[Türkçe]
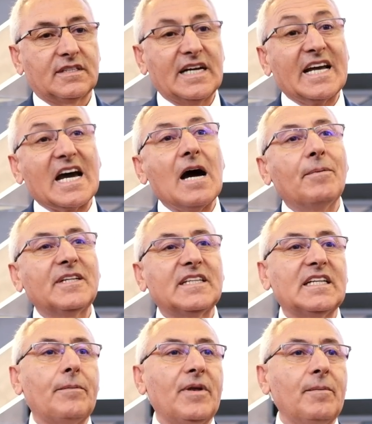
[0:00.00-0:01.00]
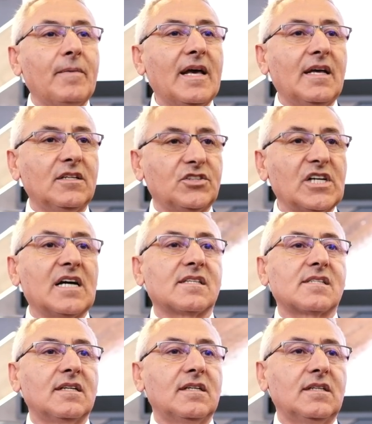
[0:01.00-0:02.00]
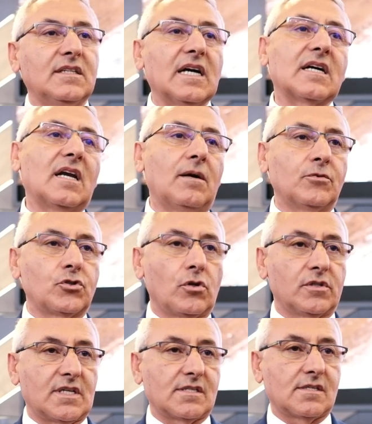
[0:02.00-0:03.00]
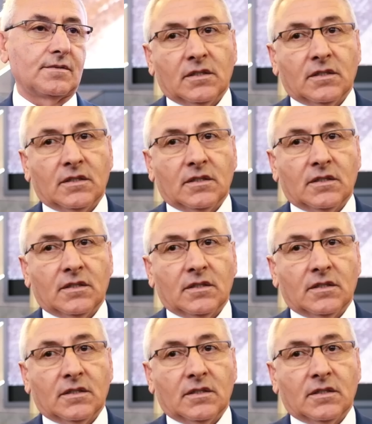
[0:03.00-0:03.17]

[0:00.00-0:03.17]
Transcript: rekabet edebilme şansını yakalamış olacağız.